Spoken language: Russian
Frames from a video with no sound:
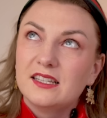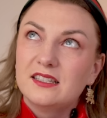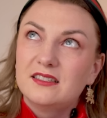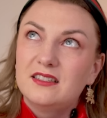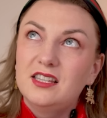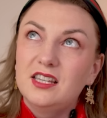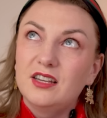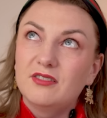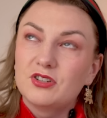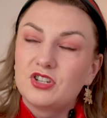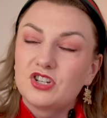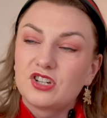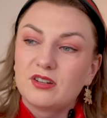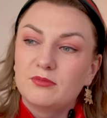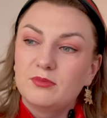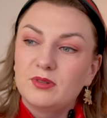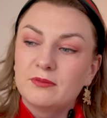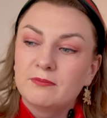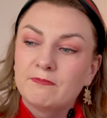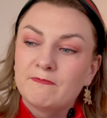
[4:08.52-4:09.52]
с
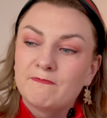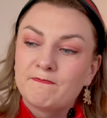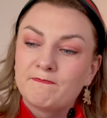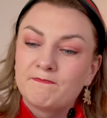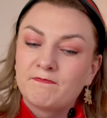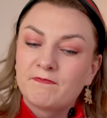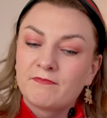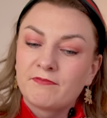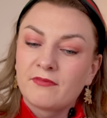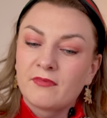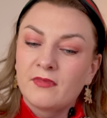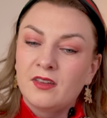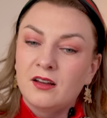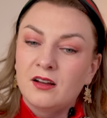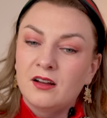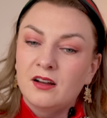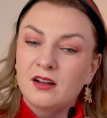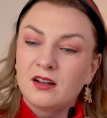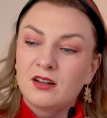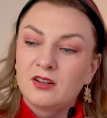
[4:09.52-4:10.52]
девочками,
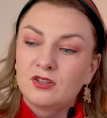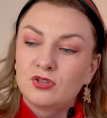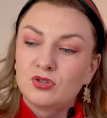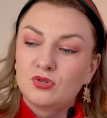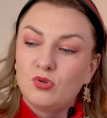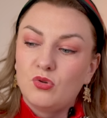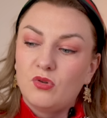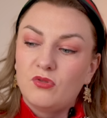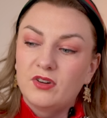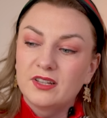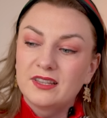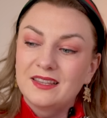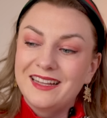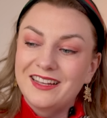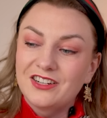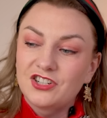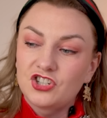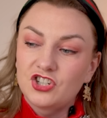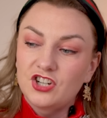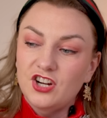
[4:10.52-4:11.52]
э, кто в
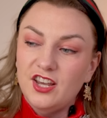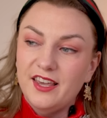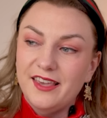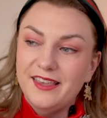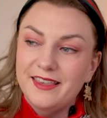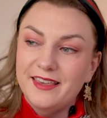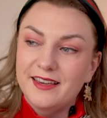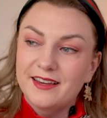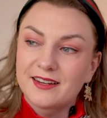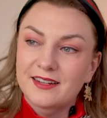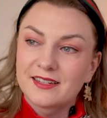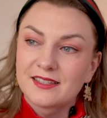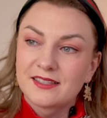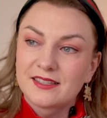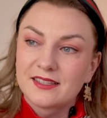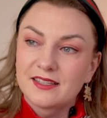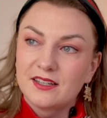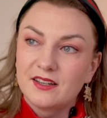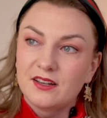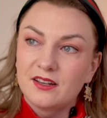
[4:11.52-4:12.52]
отношениях
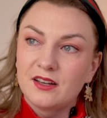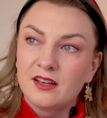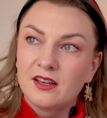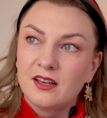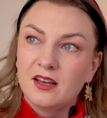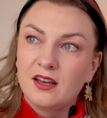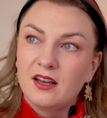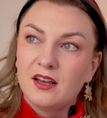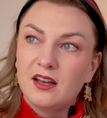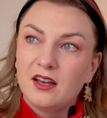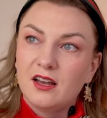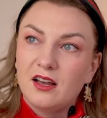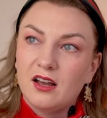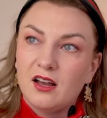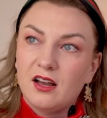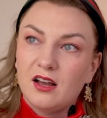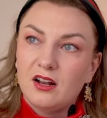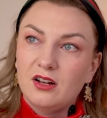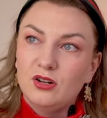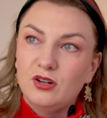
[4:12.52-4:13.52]
с
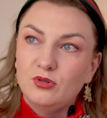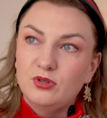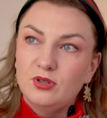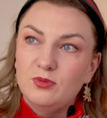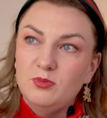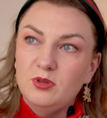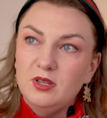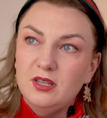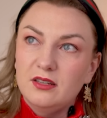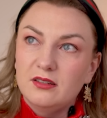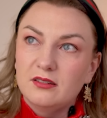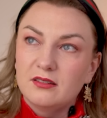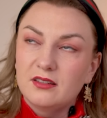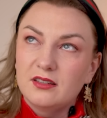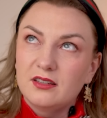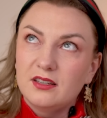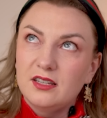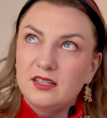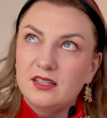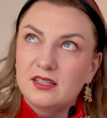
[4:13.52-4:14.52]
людьми
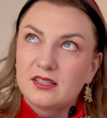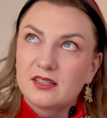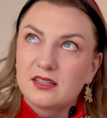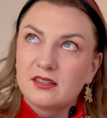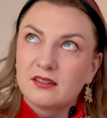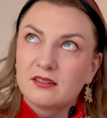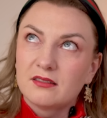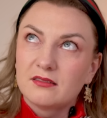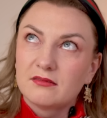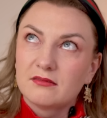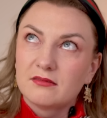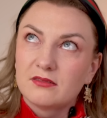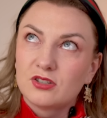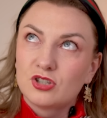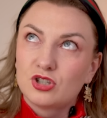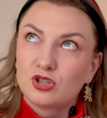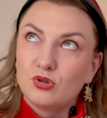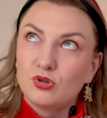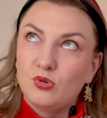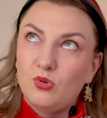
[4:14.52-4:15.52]
из
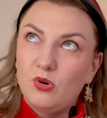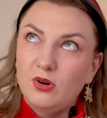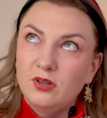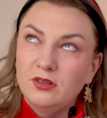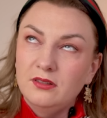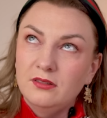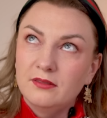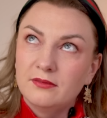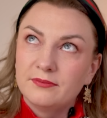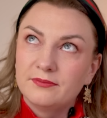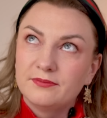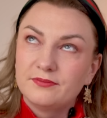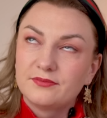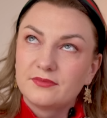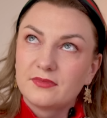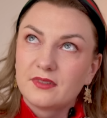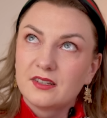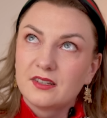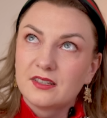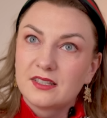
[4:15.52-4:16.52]
зон,
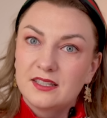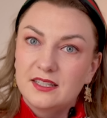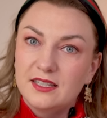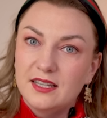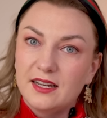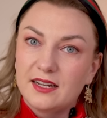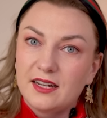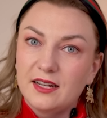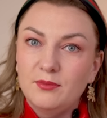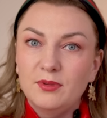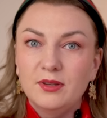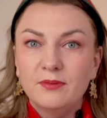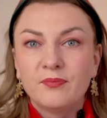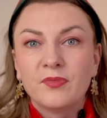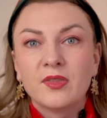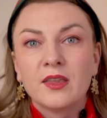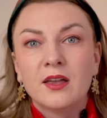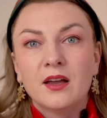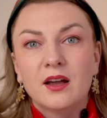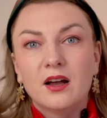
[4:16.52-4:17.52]
с зэками,
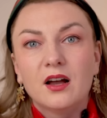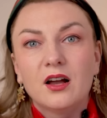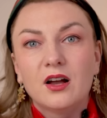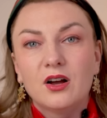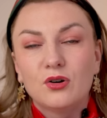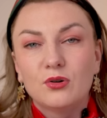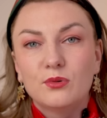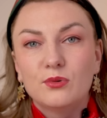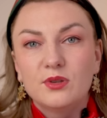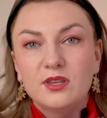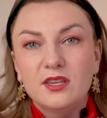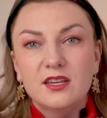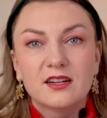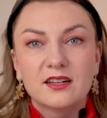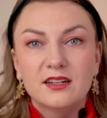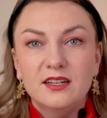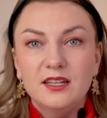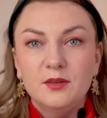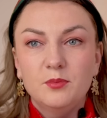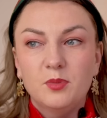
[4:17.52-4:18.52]
э, у
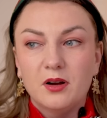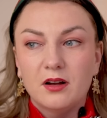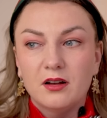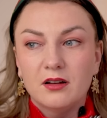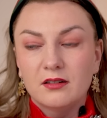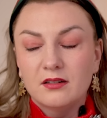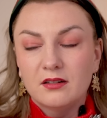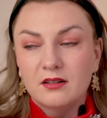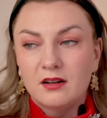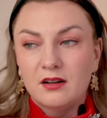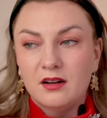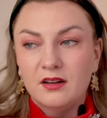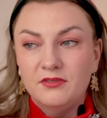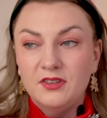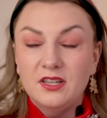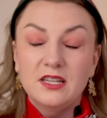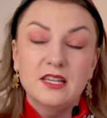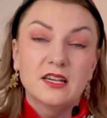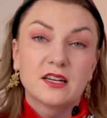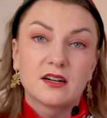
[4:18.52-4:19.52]
них либо э,
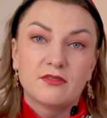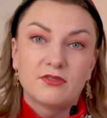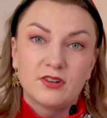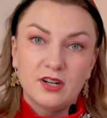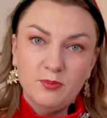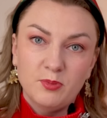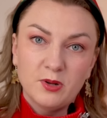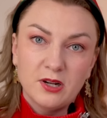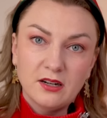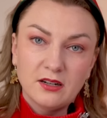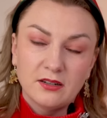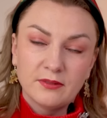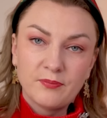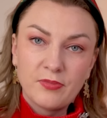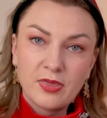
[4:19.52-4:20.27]
Венера в рыбках,